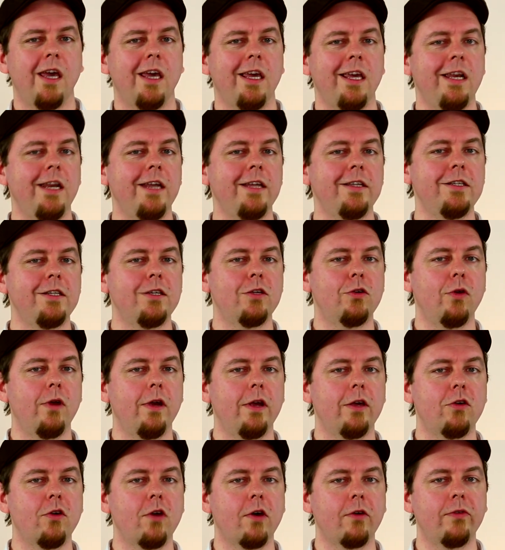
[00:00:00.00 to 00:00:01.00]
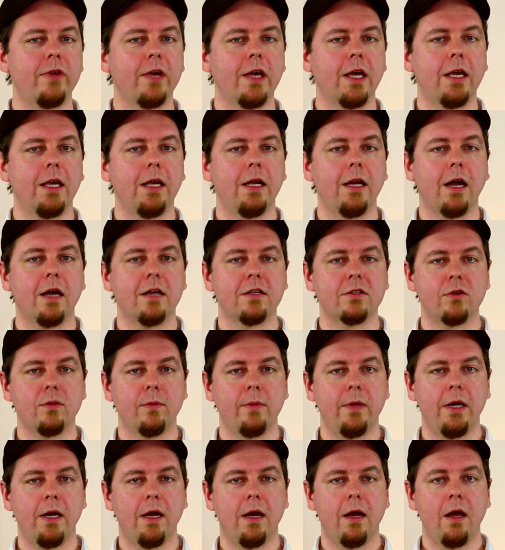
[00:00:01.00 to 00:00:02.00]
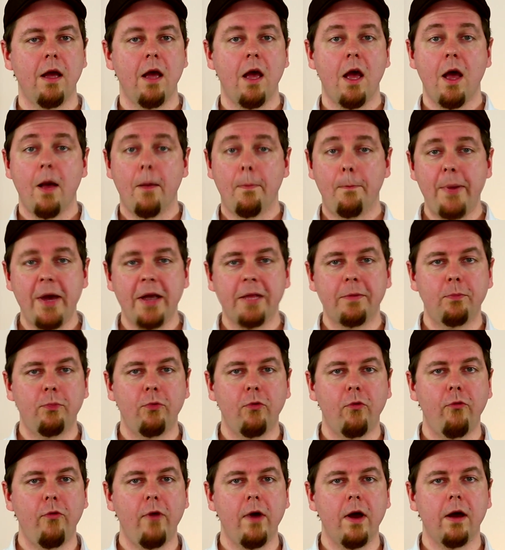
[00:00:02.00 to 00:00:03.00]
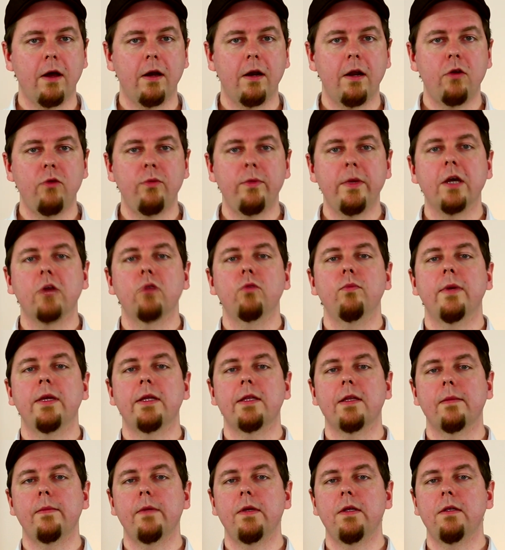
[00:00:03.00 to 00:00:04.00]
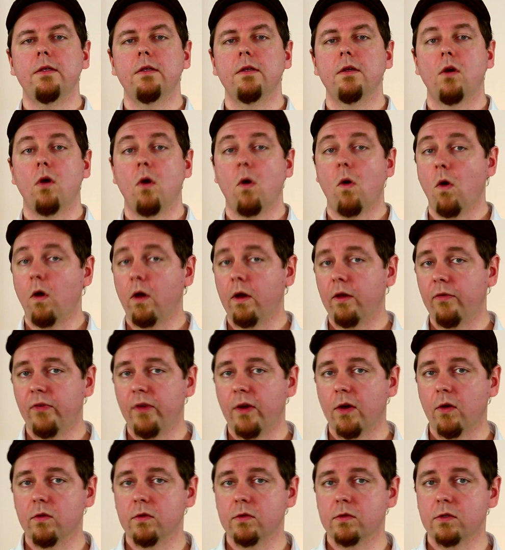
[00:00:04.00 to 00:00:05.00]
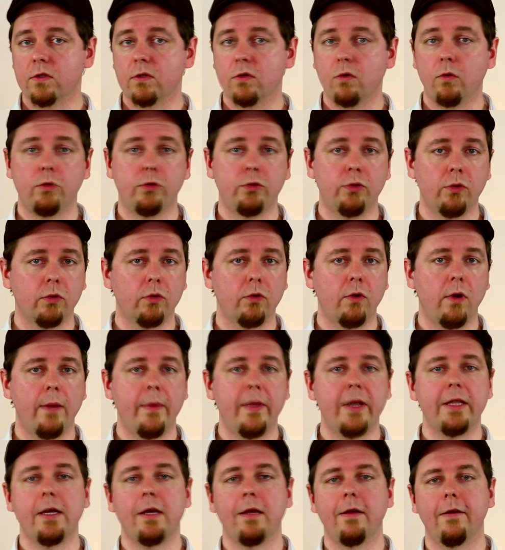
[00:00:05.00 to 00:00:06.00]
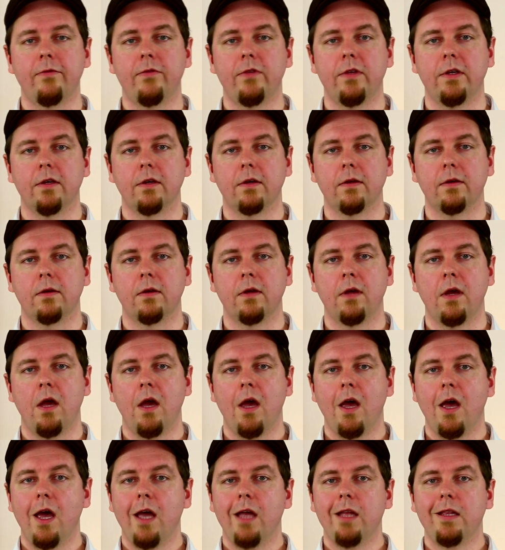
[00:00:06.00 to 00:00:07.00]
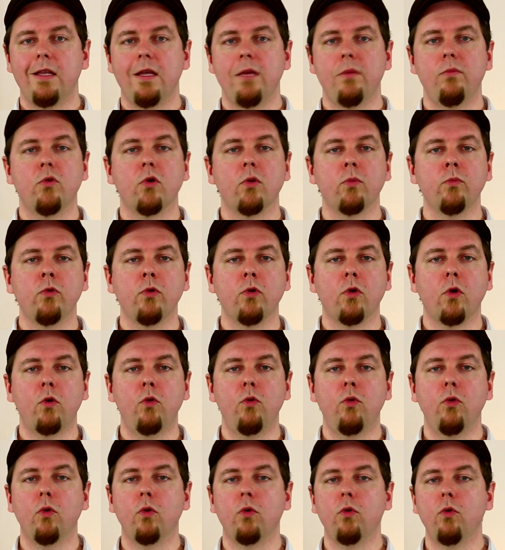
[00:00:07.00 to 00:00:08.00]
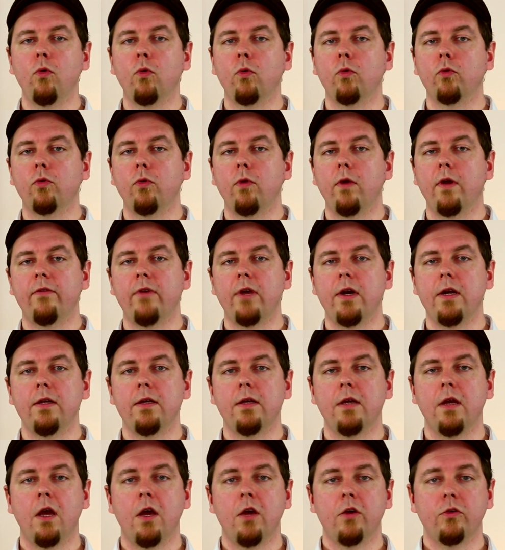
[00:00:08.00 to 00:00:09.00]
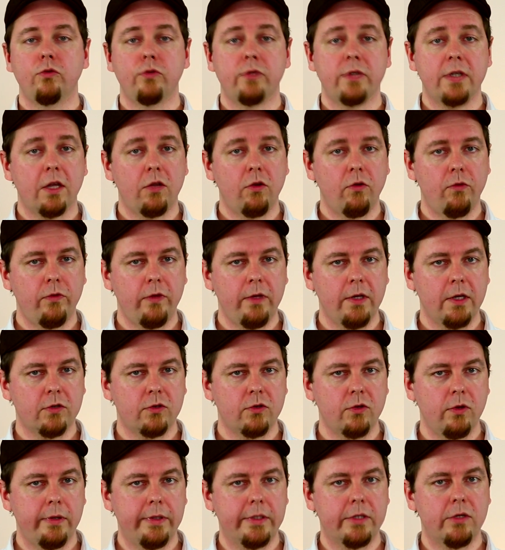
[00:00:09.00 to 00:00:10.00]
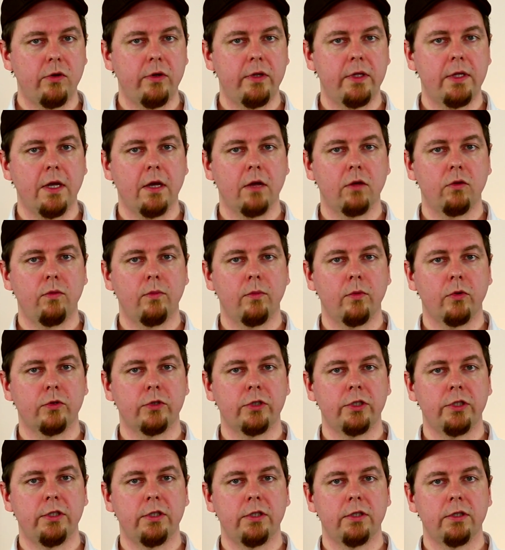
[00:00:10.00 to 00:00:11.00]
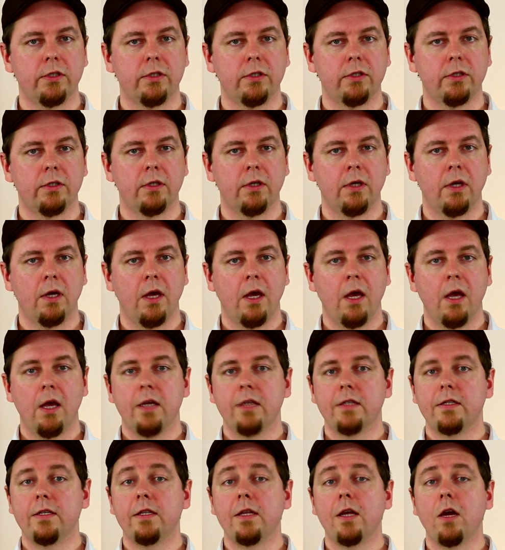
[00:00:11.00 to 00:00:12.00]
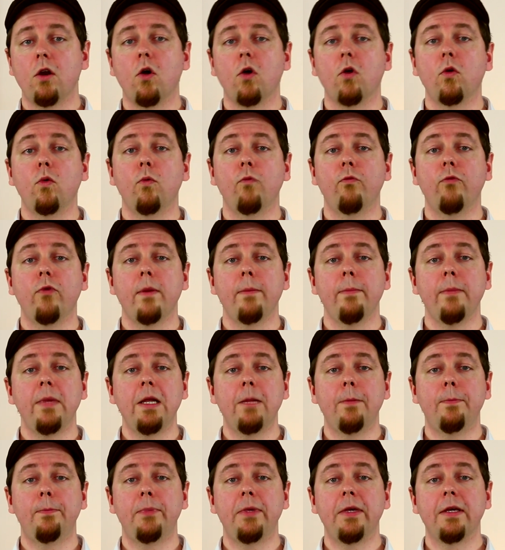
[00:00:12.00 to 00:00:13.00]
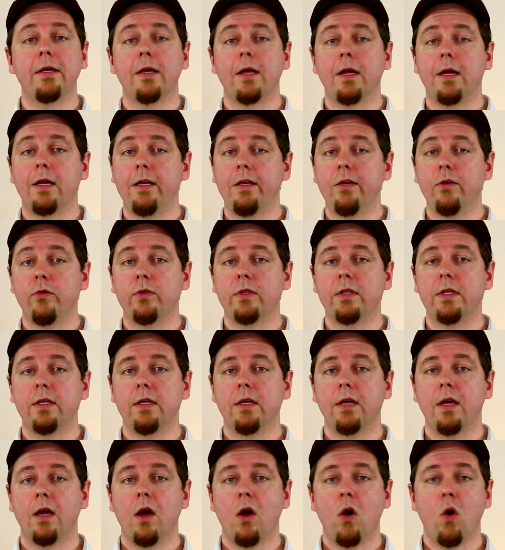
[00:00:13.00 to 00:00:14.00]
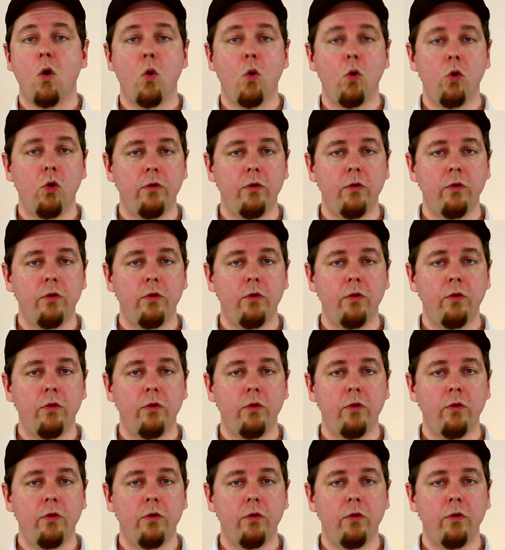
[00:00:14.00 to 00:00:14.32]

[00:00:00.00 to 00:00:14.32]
Il est dit que les cœurs virils rassemblés là battent pour voir la lumière du matin béni, en référence au jour de la bataille à venir. Des murmures courent le long de la vallée jusqu'à devenir celui solitaire d'une banshee. C'est alors qu'on voit mille pics clignoter au